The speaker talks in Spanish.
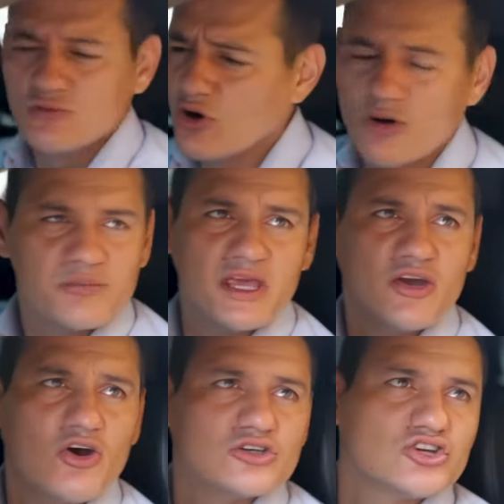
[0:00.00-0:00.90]
No, mi
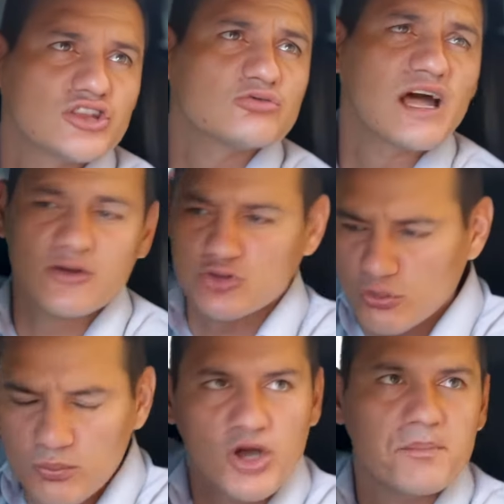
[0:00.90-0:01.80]
hijo, yo tengo una
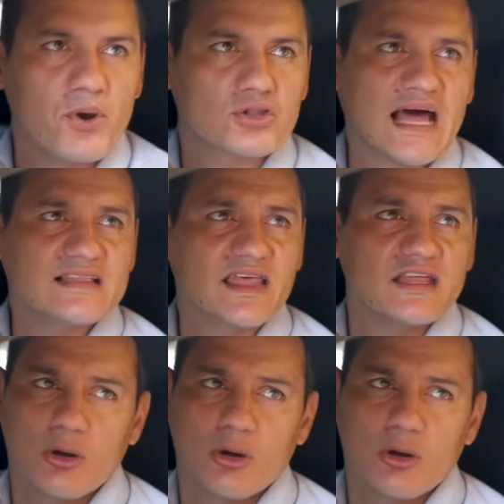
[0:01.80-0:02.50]
reunión muy importante y